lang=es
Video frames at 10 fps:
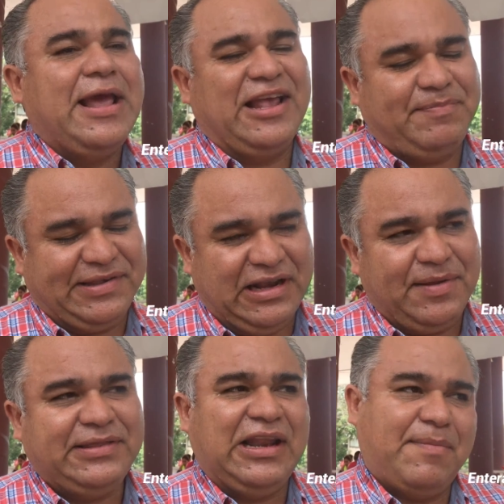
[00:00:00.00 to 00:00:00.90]

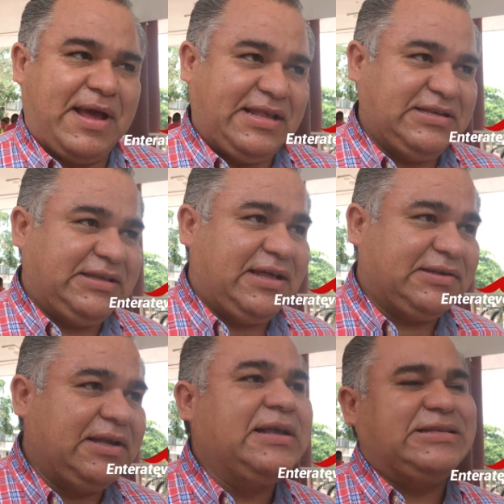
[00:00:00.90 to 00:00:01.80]
especialmente a las más
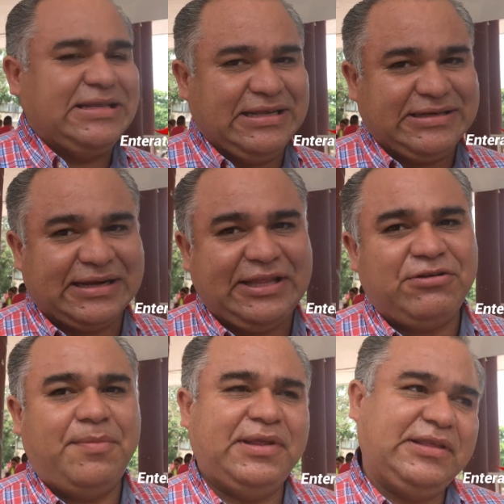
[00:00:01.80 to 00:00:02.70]
necesitadas, sin descartar
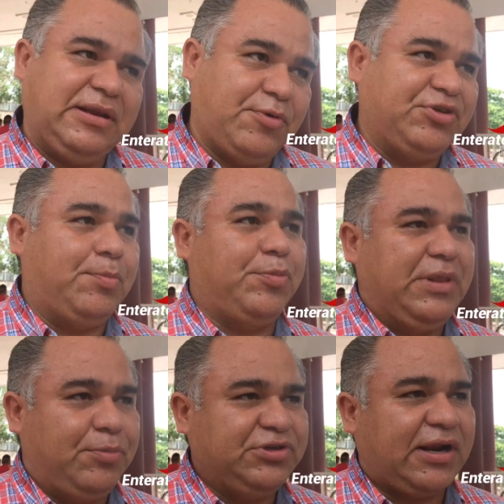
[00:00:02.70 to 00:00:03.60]
obviamente el municipio
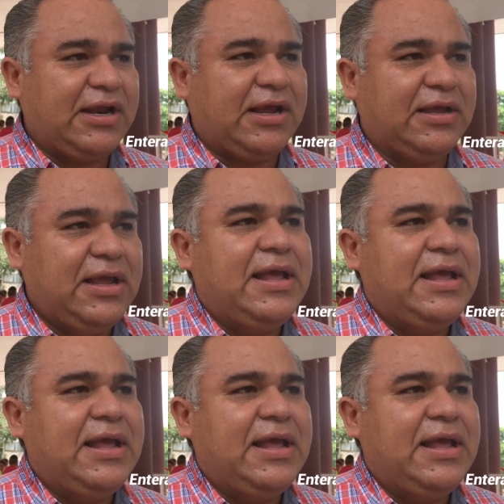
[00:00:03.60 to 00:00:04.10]
de Costa Rica.